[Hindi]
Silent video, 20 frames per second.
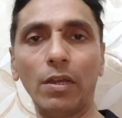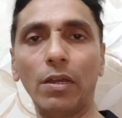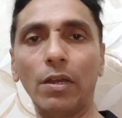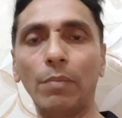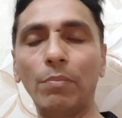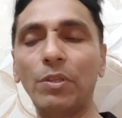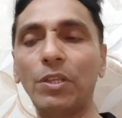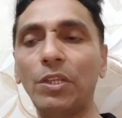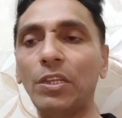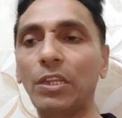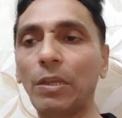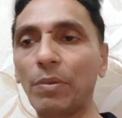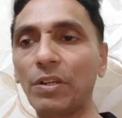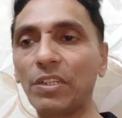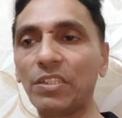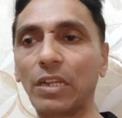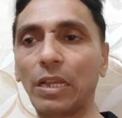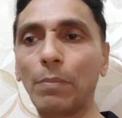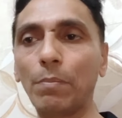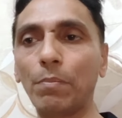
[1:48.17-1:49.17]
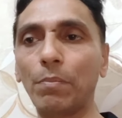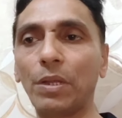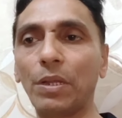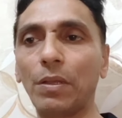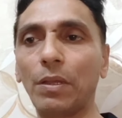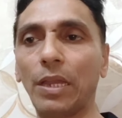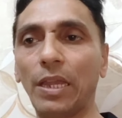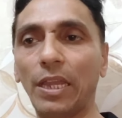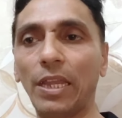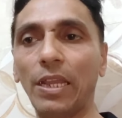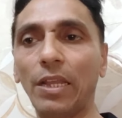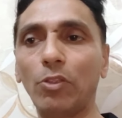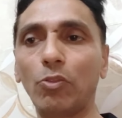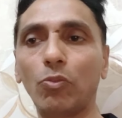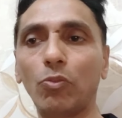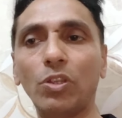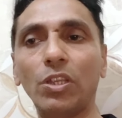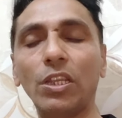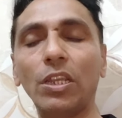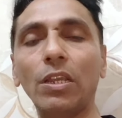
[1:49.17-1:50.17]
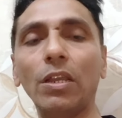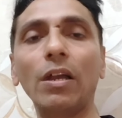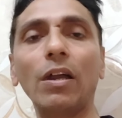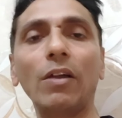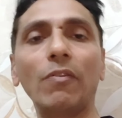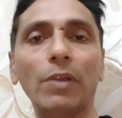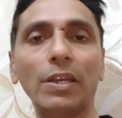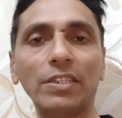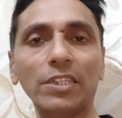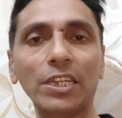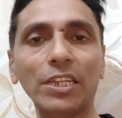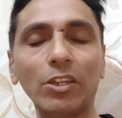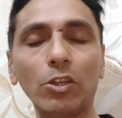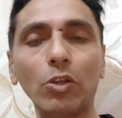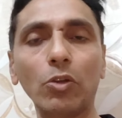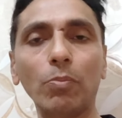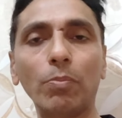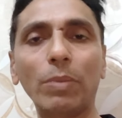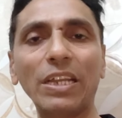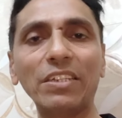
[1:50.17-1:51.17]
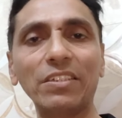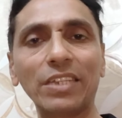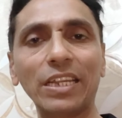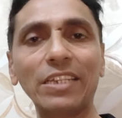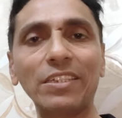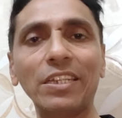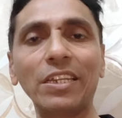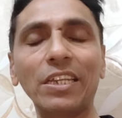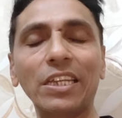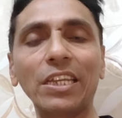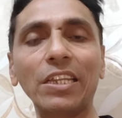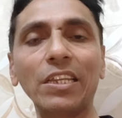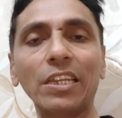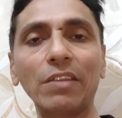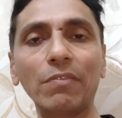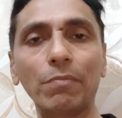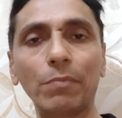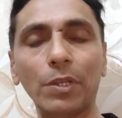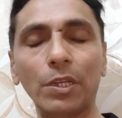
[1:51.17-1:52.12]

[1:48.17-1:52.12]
अभी इनके पास टाइम है तो ये वैसे इनको बाईस तेईस दिन की इनकी